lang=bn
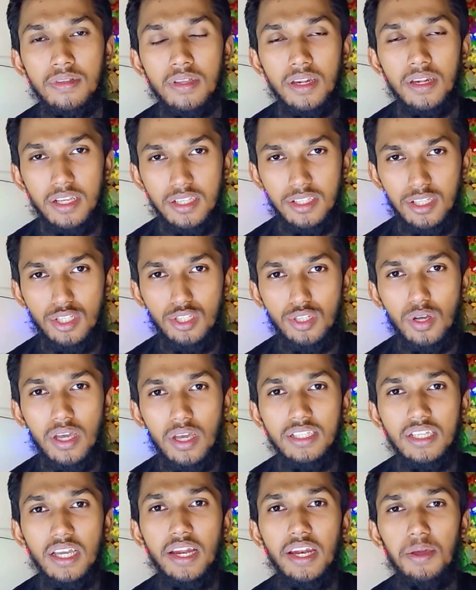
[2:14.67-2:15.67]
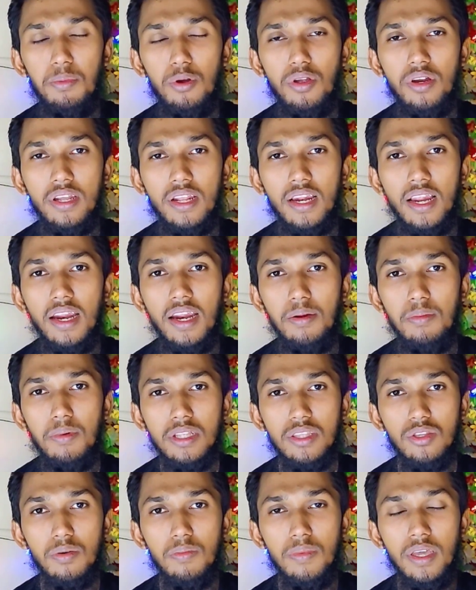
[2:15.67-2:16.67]
নিজস্ব এজেন্ট এবং ডিলারের
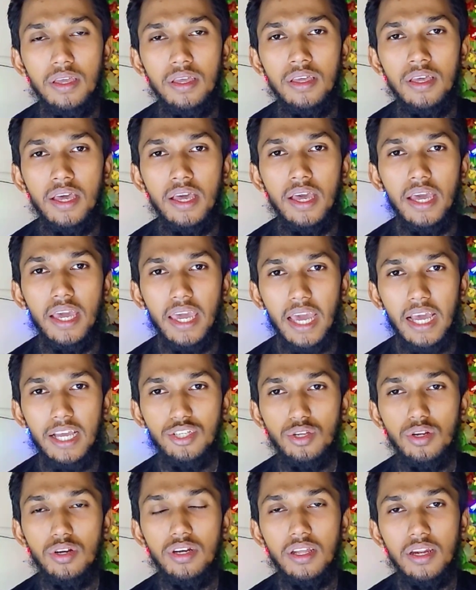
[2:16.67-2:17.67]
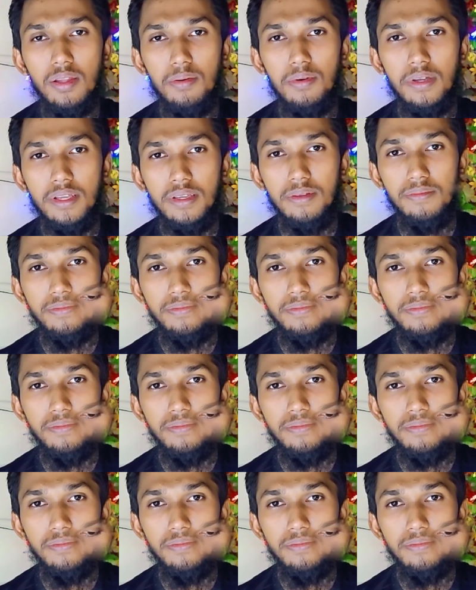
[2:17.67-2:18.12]
মাধ্যমে ক্যাশ অন ডেলিভারি